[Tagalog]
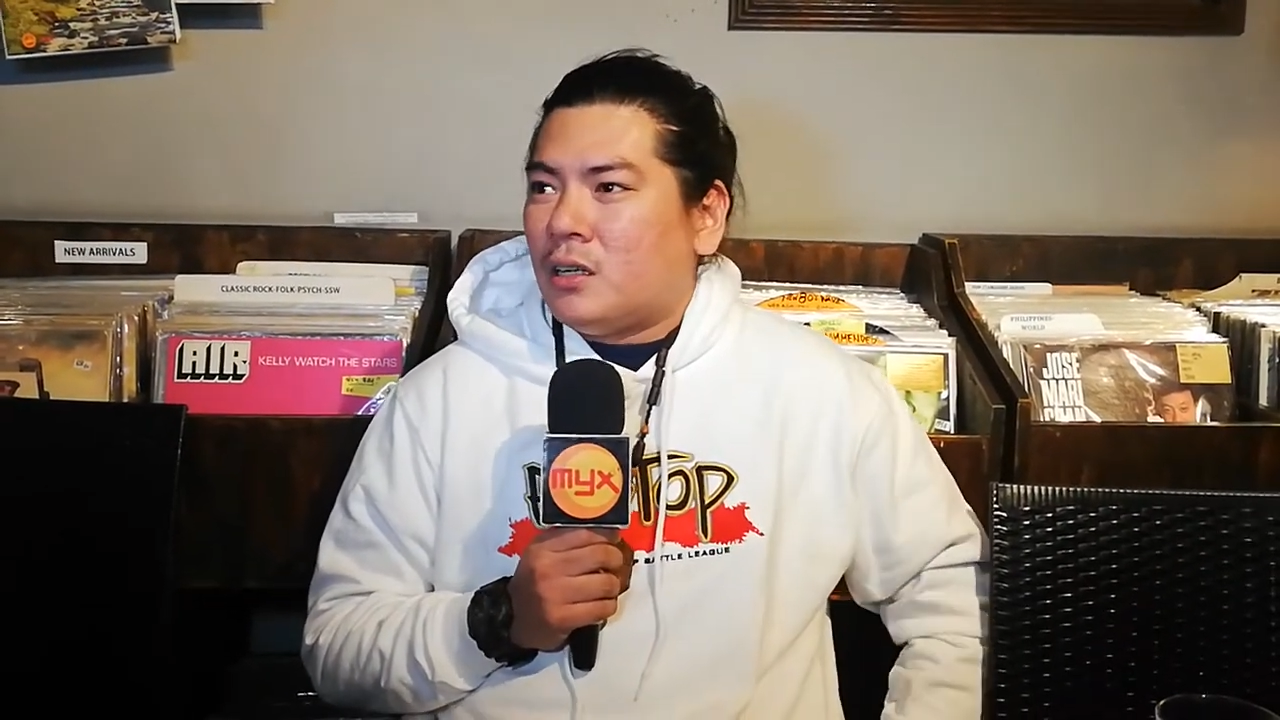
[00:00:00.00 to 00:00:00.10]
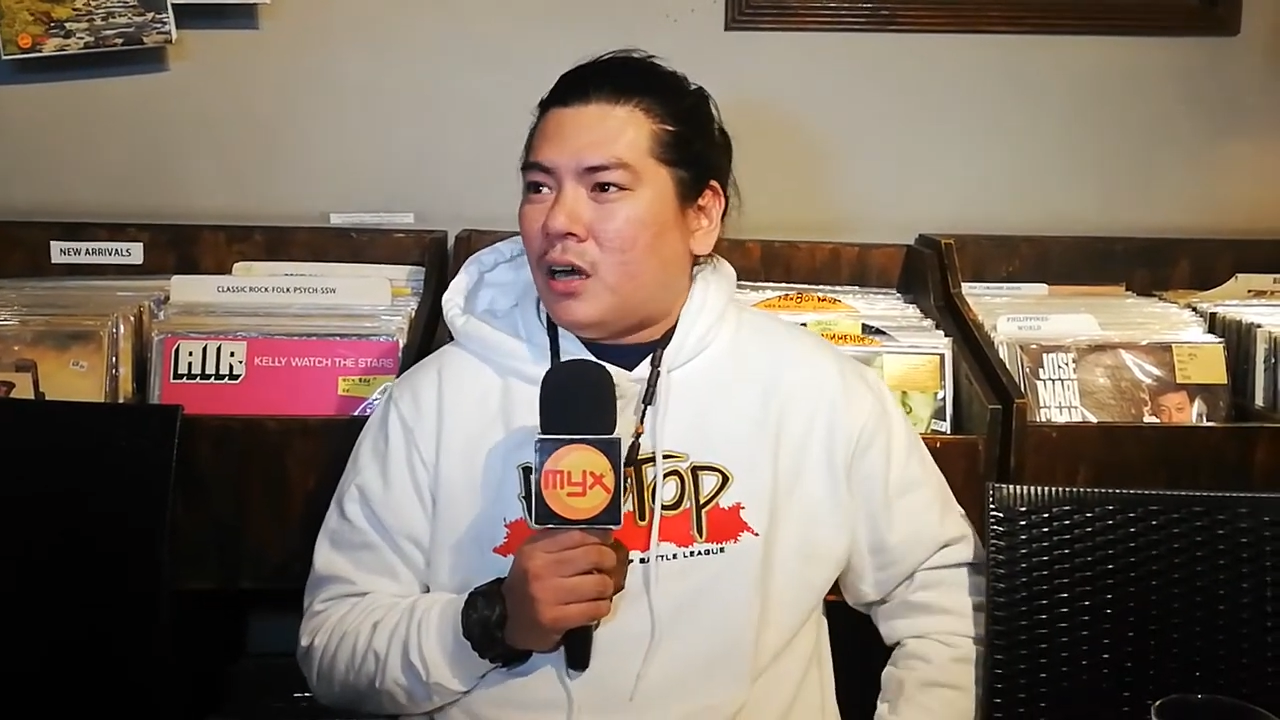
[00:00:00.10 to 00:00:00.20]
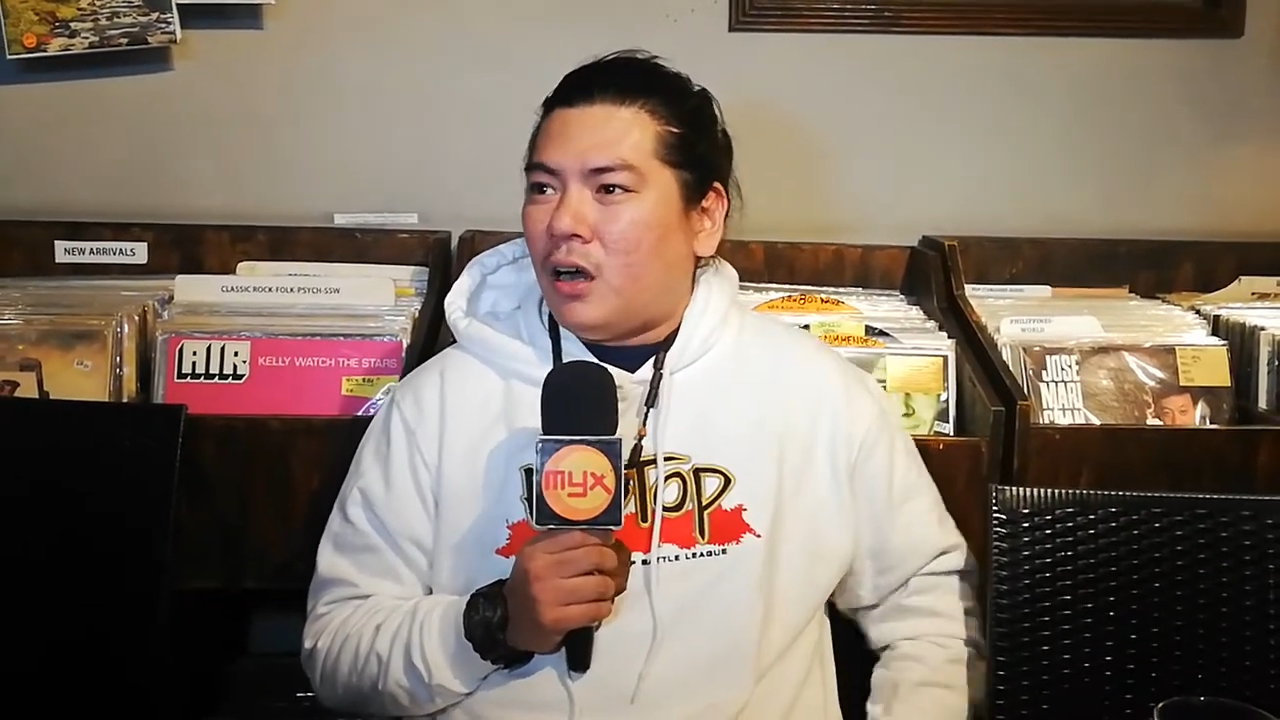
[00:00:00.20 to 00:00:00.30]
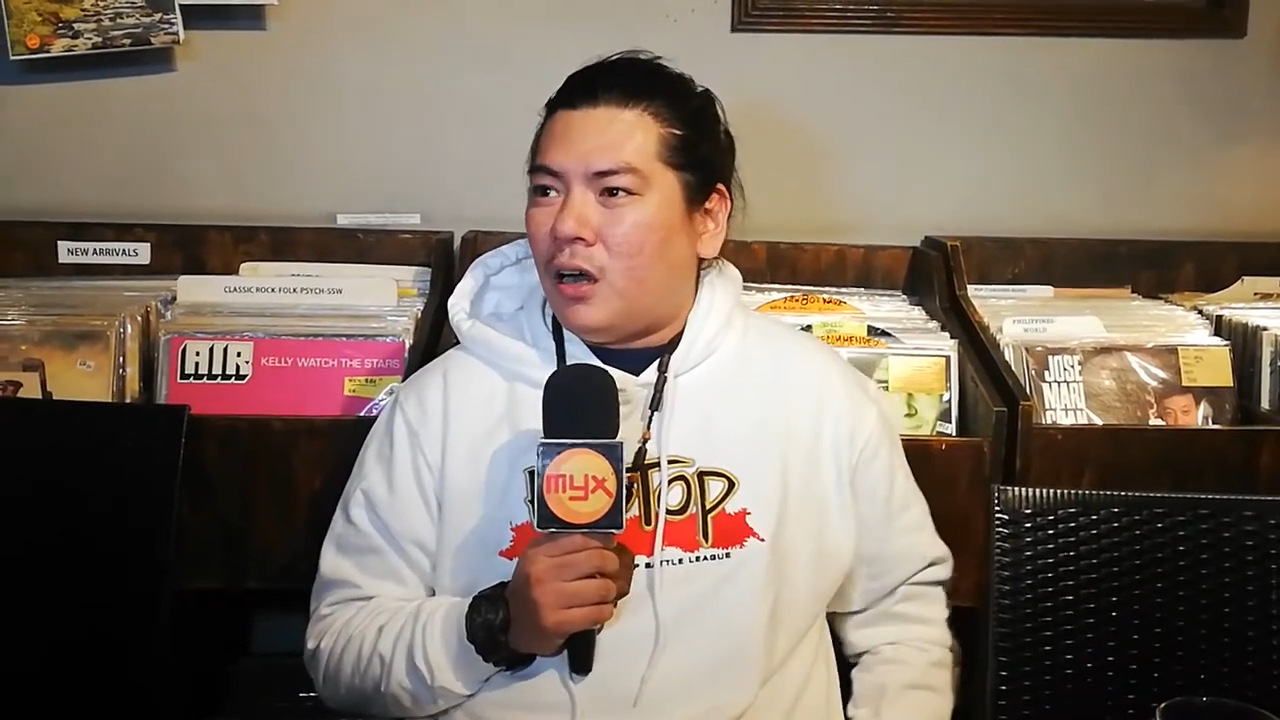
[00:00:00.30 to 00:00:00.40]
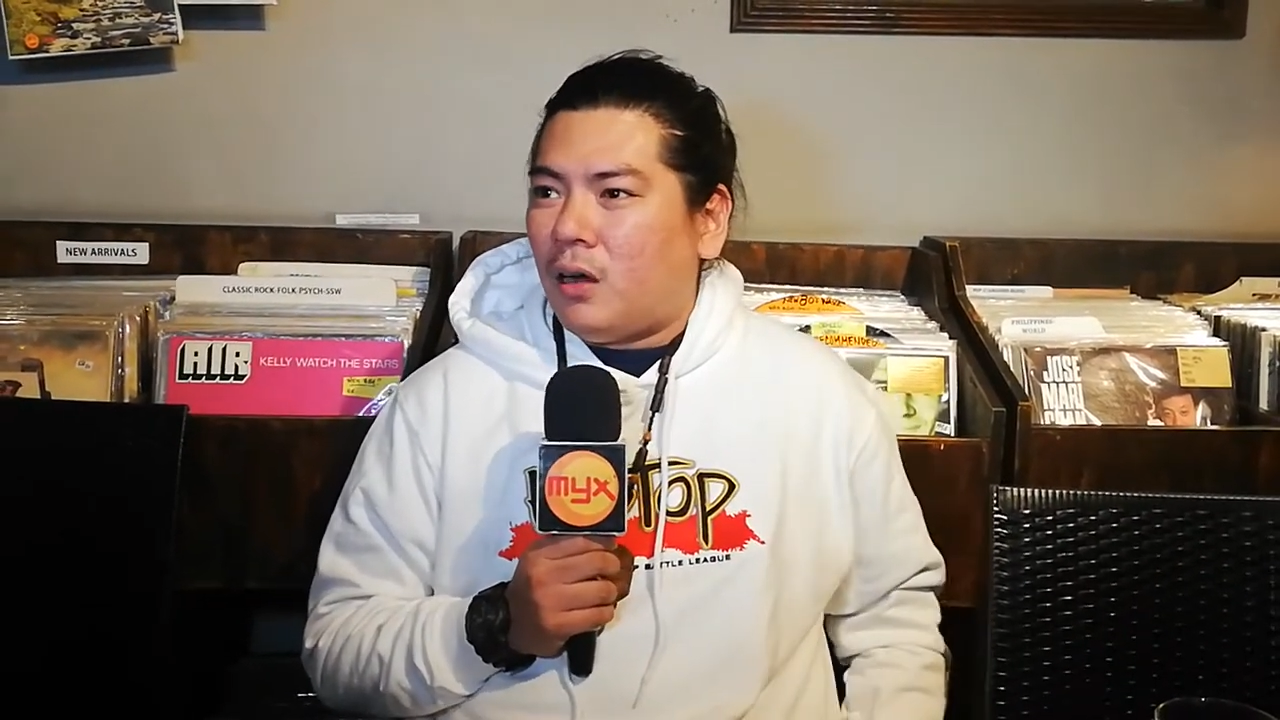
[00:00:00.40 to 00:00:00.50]

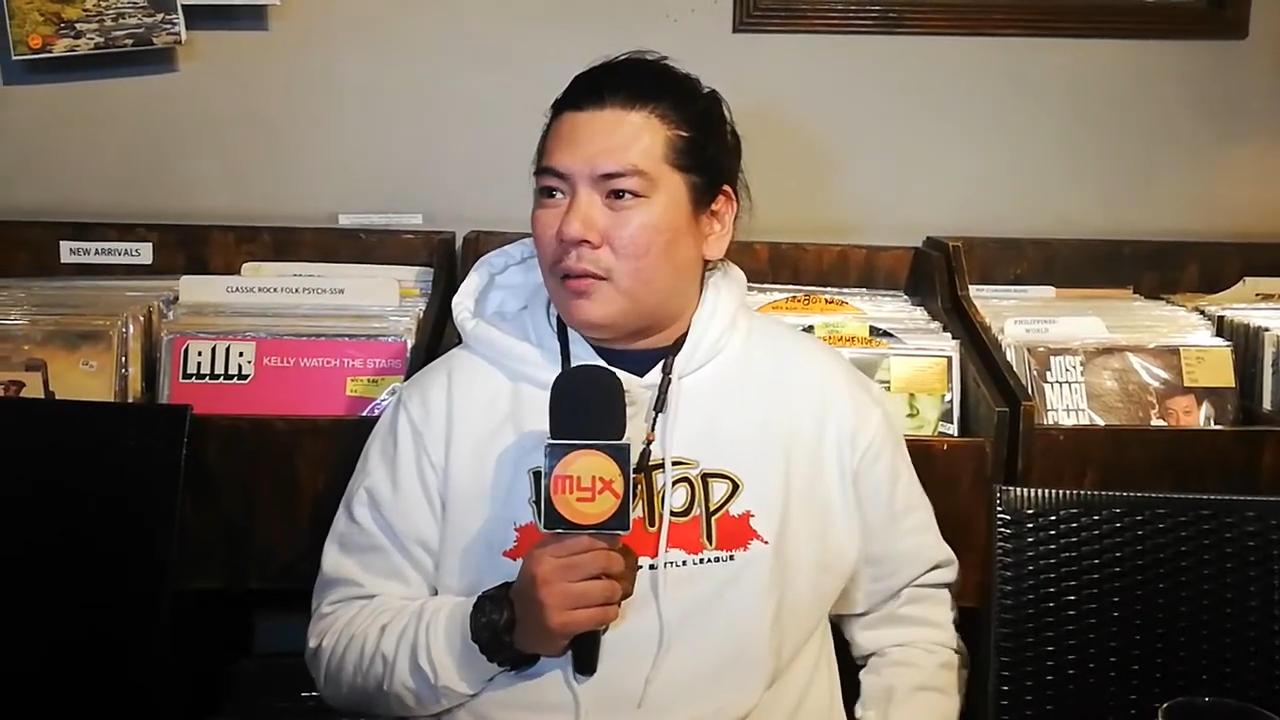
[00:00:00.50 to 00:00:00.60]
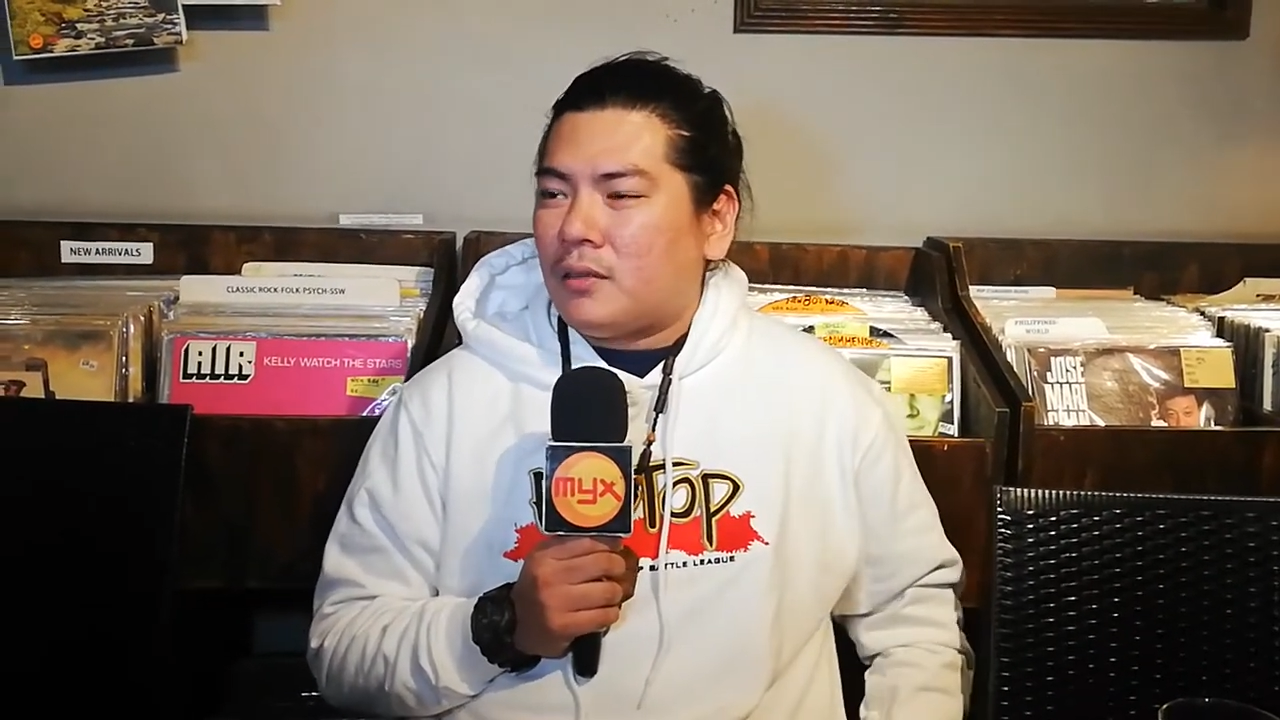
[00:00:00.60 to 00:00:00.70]
Uh,